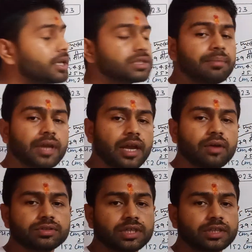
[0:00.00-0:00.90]
एग्ज़ाम
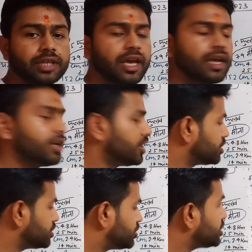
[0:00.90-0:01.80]
क्रैक हो सकता है
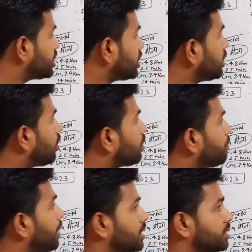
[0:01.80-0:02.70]
जीके और
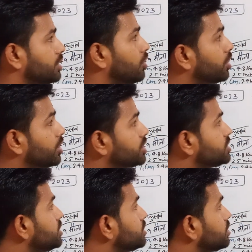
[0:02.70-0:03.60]
मैथ और
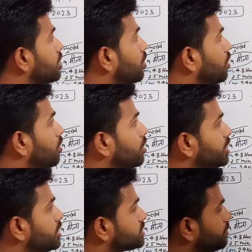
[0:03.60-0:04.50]
रीजनिंग और
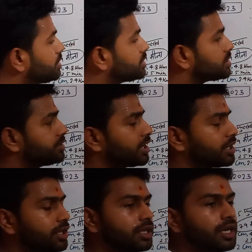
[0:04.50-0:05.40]
ये सभी
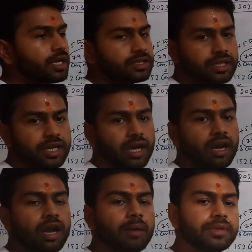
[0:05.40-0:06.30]
सब्जेक्ट इतने अच्छे हैं
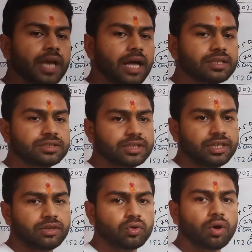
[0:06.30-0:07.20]
अगर आप ध्यान से
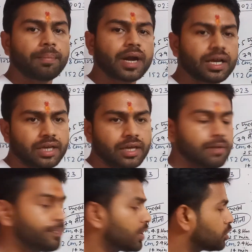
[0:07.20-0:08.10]
इनको पढ़ा जाए
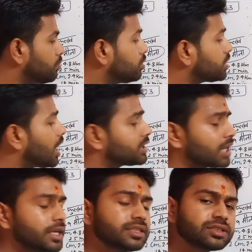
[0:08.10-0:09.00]
तो बहुत
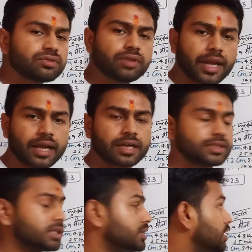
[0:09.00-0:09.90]
आसानी से इसको करेक्ट कर
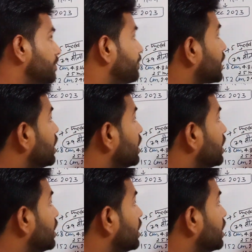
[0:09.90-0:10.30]
सकते हैं